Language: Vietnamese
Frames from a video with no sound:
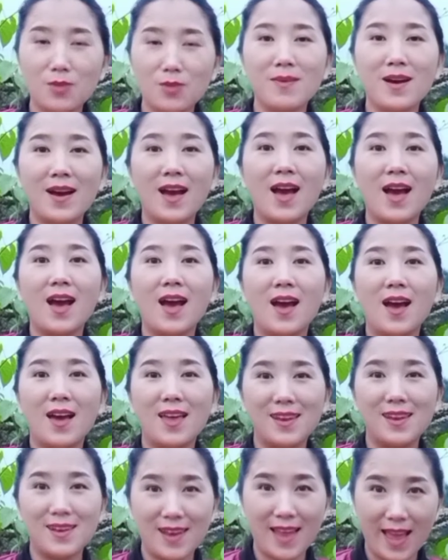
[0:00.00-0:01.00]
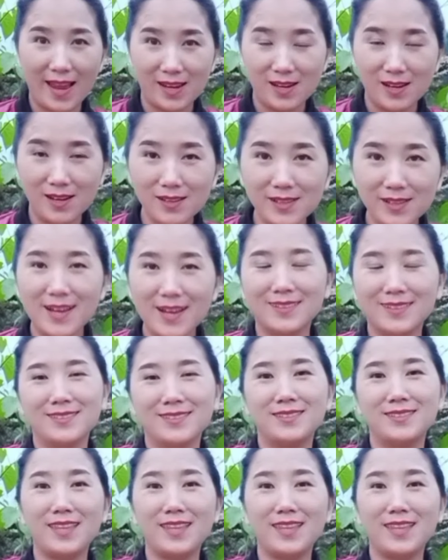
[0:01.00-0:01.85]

nó mà lại lương